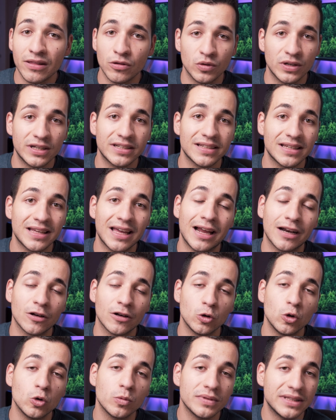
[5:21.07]
de unirse al
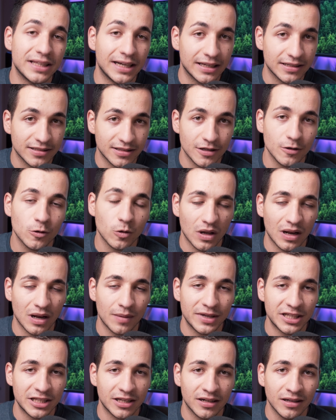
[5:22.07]
club de las 5 de la
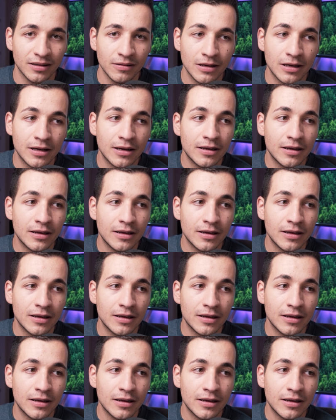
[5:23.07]
mañana.